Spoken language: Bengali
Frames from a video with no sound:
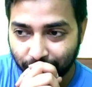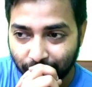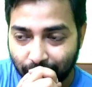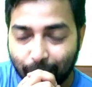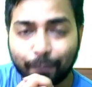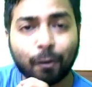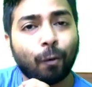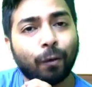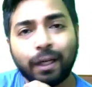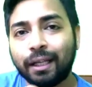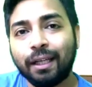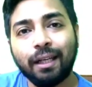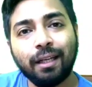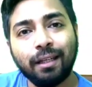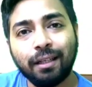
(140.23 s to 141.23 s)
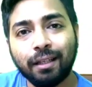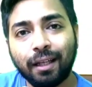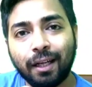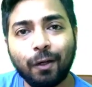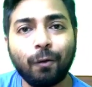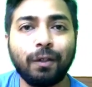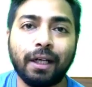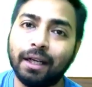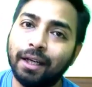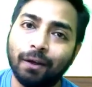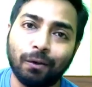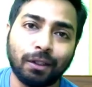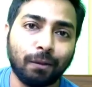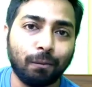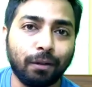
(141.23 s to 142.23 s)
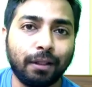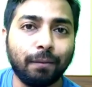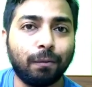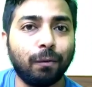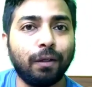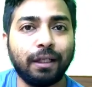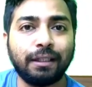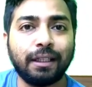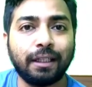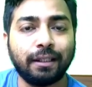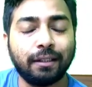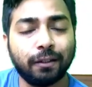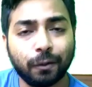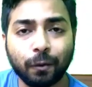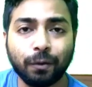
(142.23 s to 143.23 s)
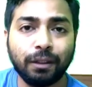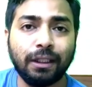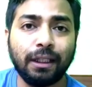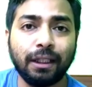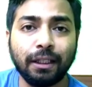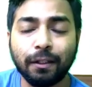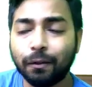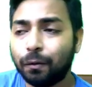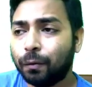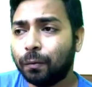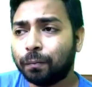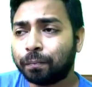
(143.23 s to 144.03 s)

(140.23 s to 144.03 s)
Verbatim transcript: আমরা অনেকেই এই লোকটাকে নিয়ে কথা বলতে ভুলে যাই সত্যি কিন্তু